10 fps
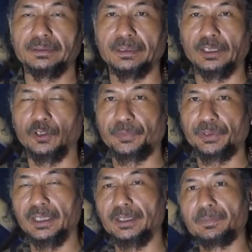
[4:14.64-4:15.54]
atau
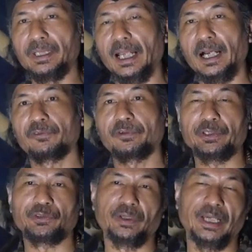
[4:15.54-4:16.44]
bisa dibilang
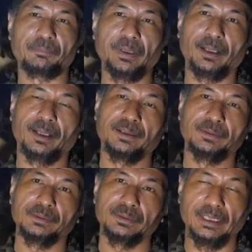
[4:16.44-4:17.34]
fashionable.
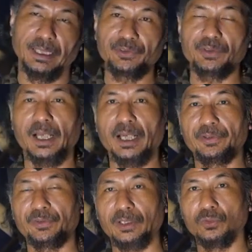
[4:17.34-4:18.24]
Ini
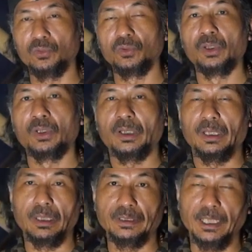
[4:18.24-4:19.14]
salah satu
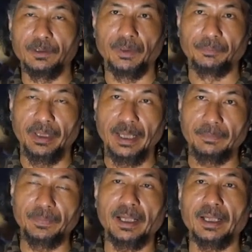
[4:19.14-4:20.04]
uh, dan
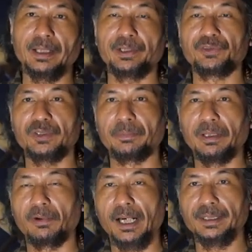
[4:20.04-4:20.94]
beberapa
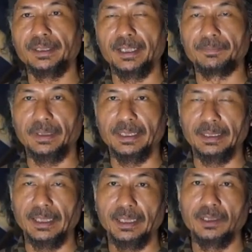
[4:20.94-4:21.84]
keistimewaan
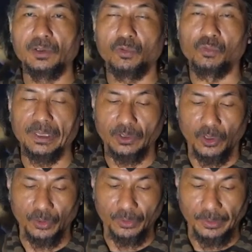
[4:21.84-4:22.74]
daripada
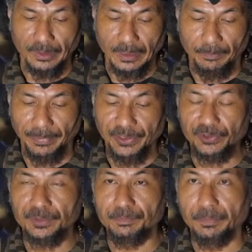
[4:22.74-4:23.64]
weton kemis
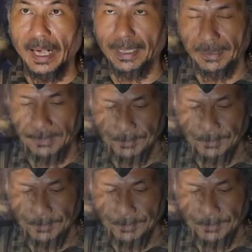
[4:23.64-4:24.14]
paing.